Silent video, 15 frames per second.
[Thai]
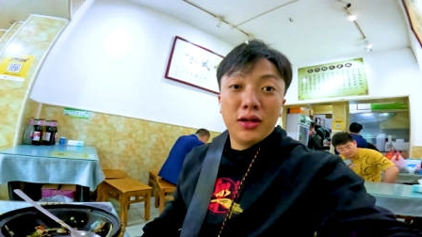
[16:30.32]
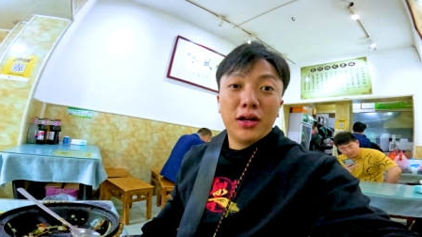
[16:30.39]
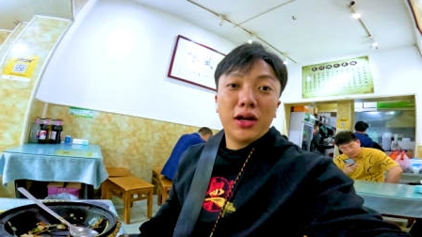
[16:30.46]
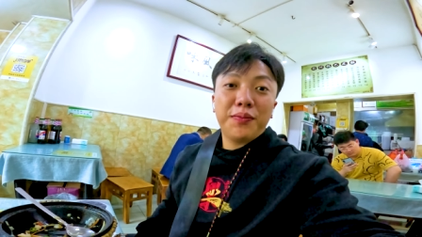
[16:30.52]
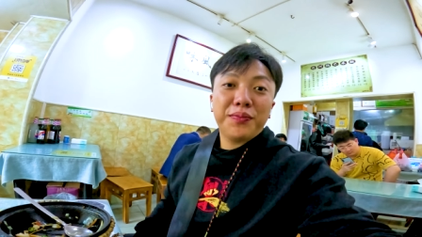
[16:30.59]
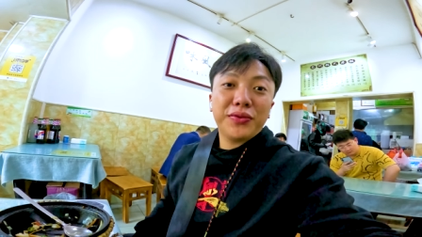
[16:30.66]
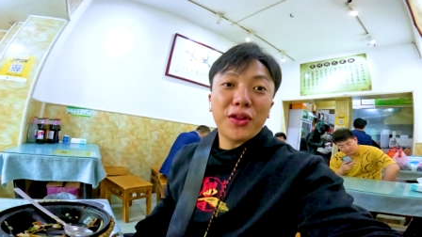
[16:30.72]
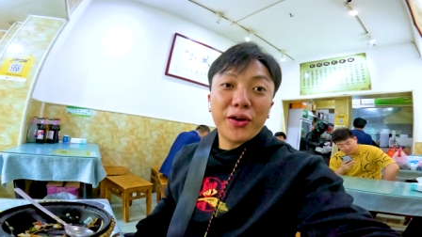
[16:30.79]
ค
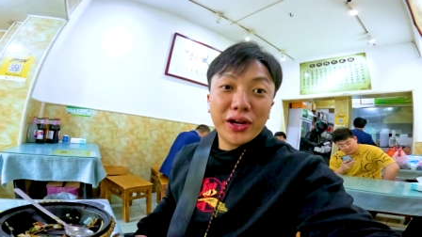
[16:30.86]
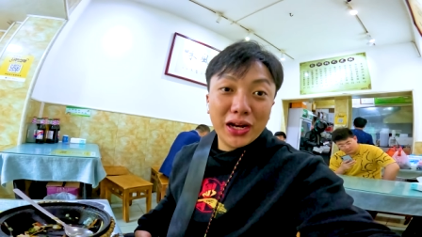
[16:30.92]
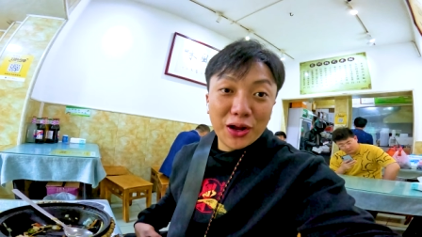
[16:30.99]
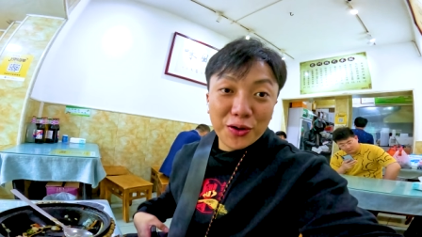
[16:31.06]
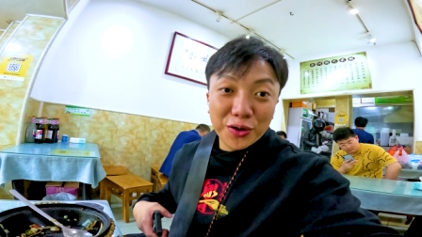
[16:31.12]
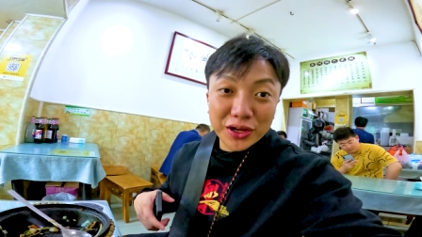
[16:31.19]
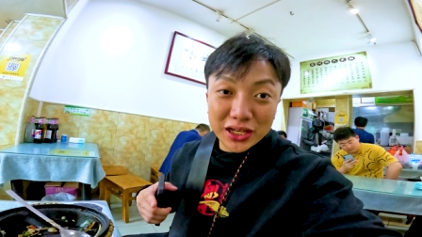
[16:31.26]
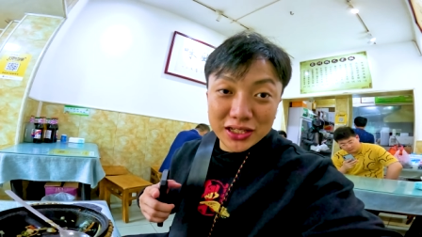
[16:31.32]
รับ ตอนนี้
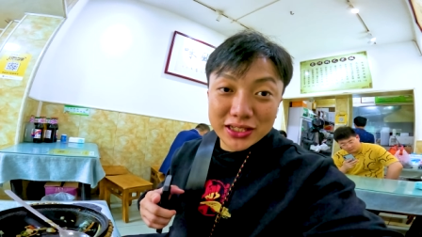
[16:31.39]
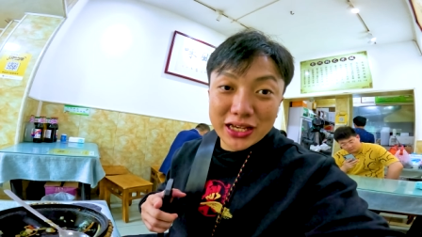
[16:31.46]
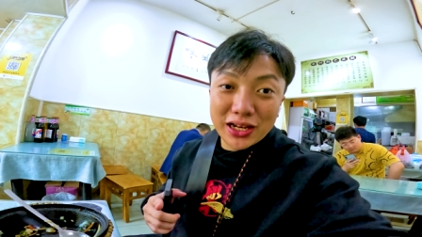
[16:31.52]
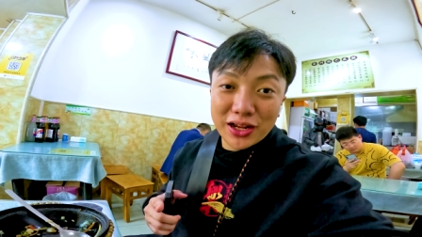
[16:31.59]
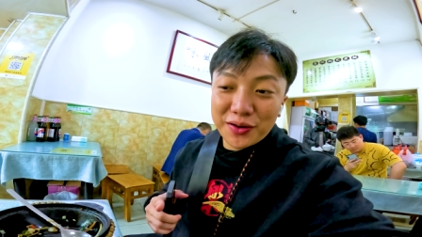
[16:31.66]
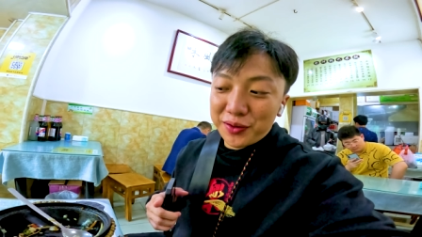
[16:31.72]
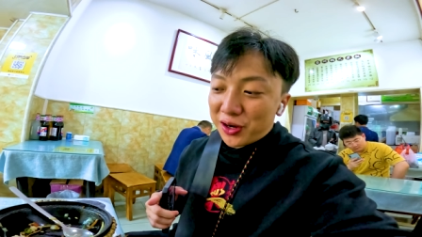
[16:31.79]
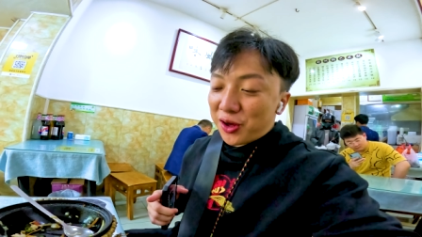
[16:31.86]
เราก็กินเสร็จ
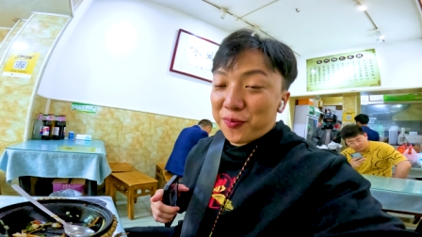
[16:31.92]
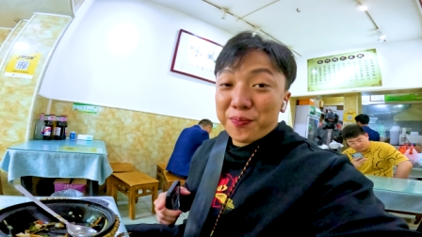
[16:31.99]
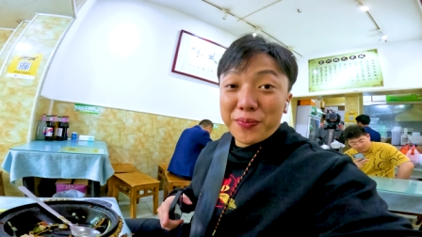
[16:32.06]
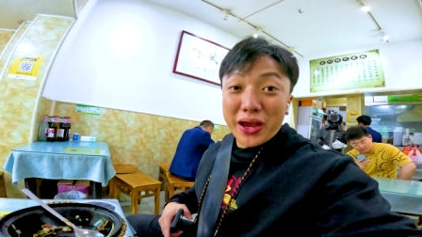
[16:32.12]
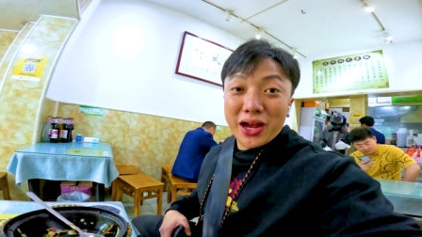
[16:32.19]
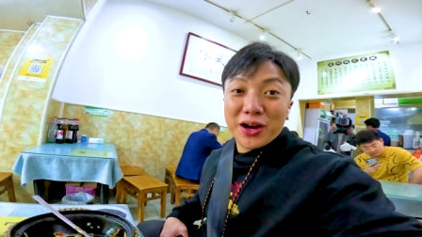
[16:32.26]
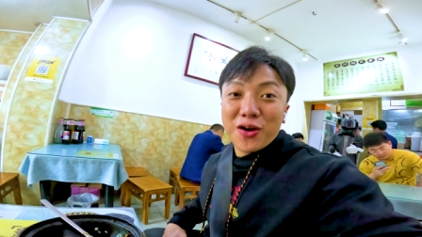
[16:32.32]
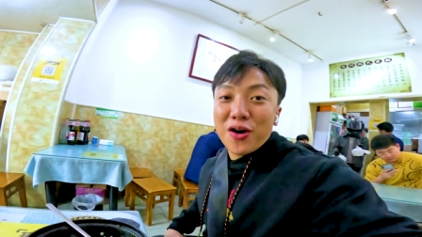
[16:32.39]
แล้วเดี๋ยวเราไป
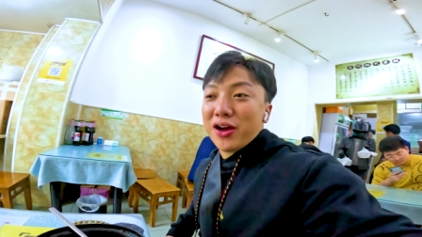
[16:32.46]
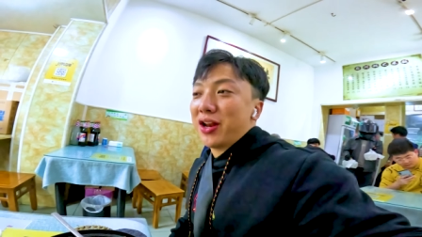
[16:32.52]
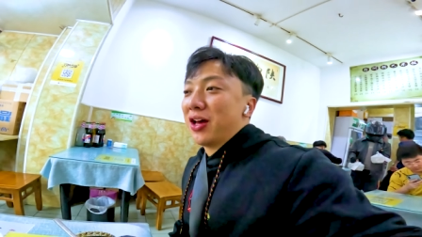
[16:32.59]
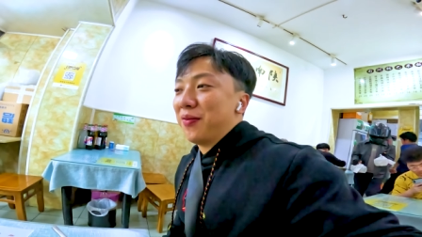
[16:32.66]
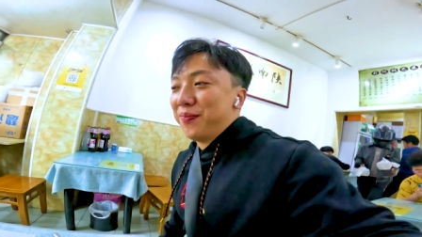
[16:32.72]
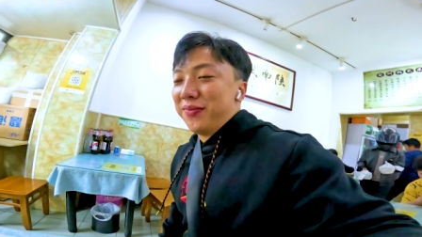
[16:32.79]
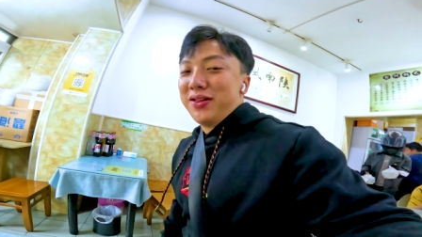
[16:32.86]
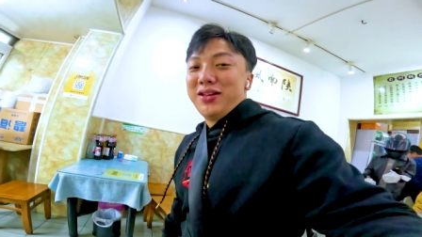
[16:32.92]
ข้างนอกกัน
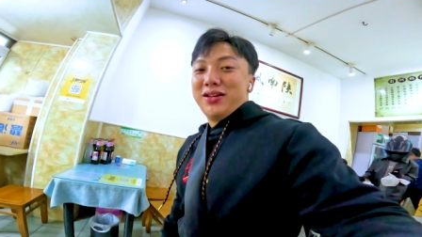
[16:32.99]
ครับ